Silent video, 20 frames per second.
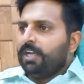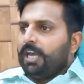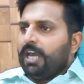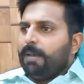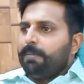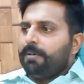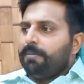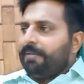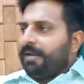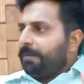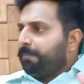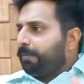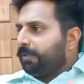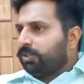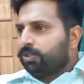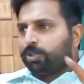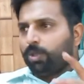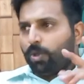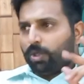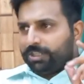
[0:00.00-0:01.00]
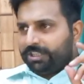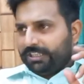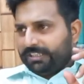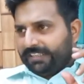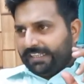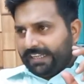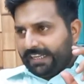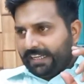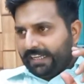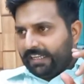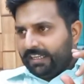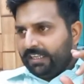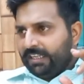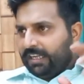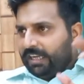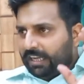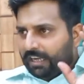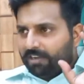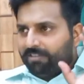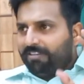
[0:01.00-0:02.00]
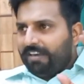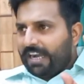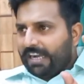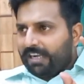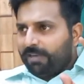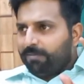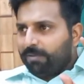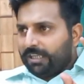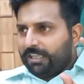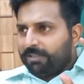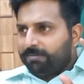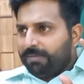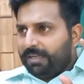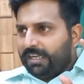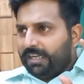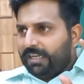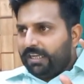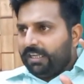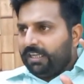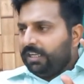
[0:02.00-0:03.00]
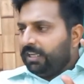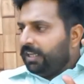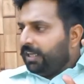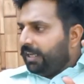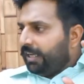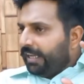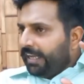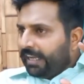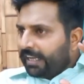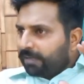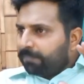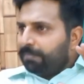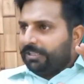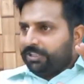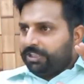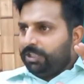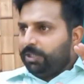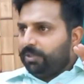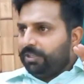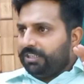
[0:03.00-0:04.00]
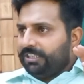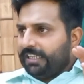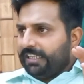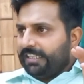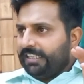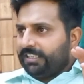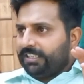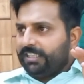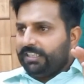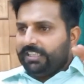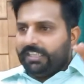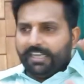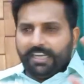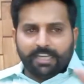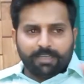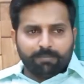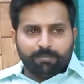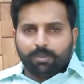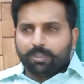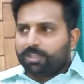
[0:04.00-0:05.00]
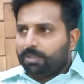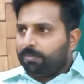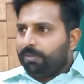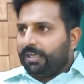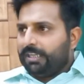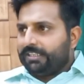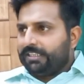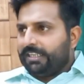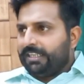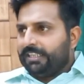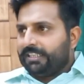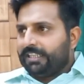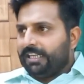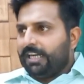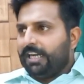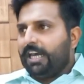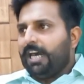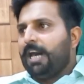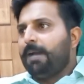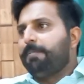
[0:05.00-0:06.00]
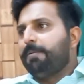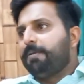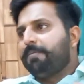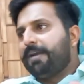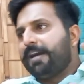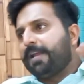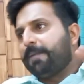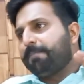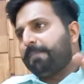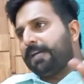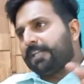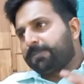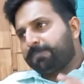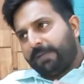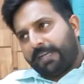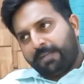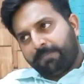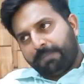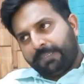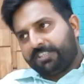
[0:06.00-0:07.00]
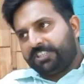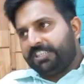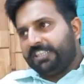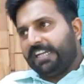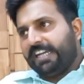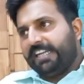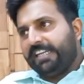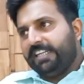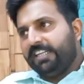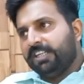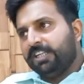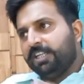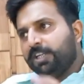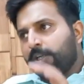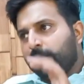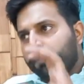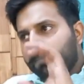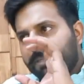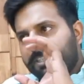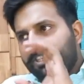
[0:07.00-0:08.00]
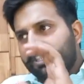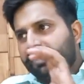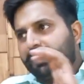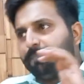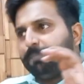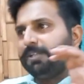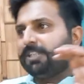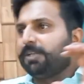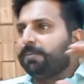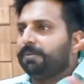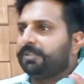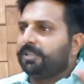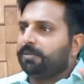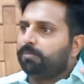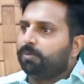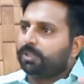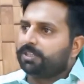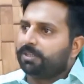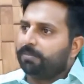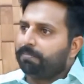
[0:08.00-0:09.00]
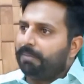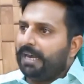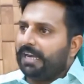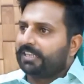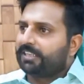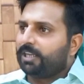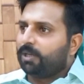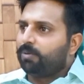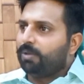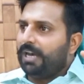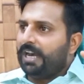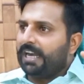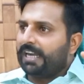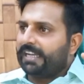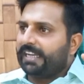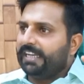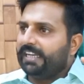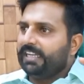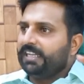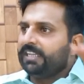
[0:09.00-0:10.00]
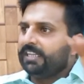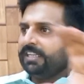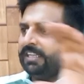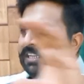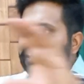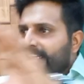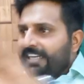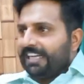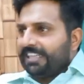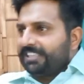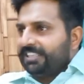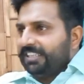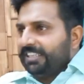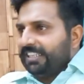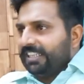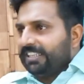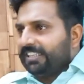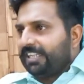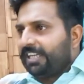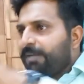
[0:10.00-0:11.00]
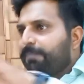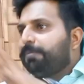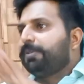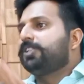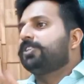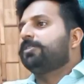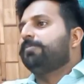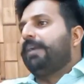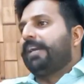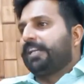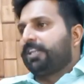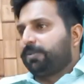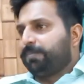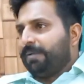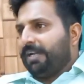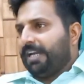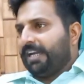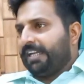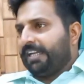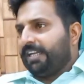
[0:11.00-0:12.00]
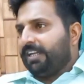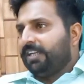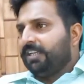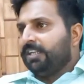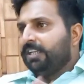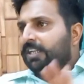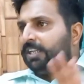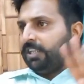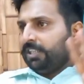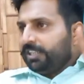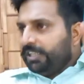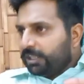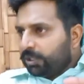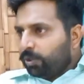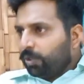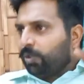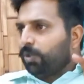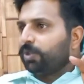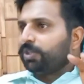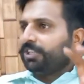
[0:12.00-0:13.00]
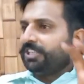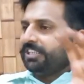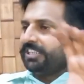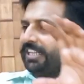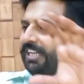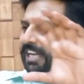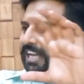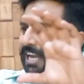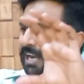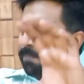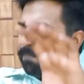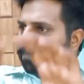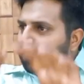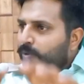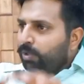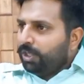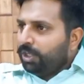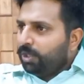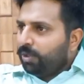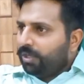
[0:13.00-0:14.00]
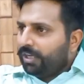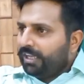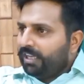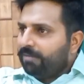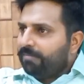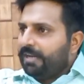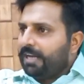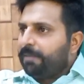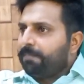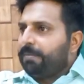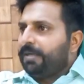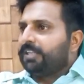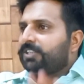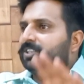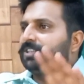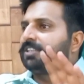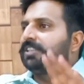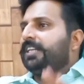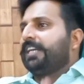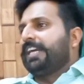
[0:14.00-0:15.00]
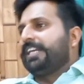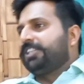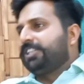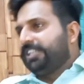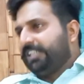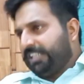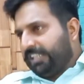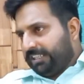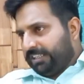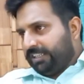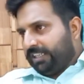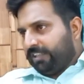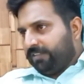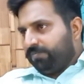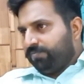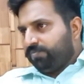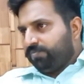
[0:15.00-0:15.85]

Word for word: अब हमारे पास दो चीज़ें हैं अगवा का मुकदमा है एक बच्ची होनी चाहिए थी एक मुलजम होना चाहिए था अब हमारे पास पहले बच्ची आई बच्ची के पीछे पीछे मुलजम भागता हुआ आके कराची के अंदर अपनी ज़मानत में आ गया ये दोनों चीज़ें अब पूरी हो गई हमारे पास कराची के अंदर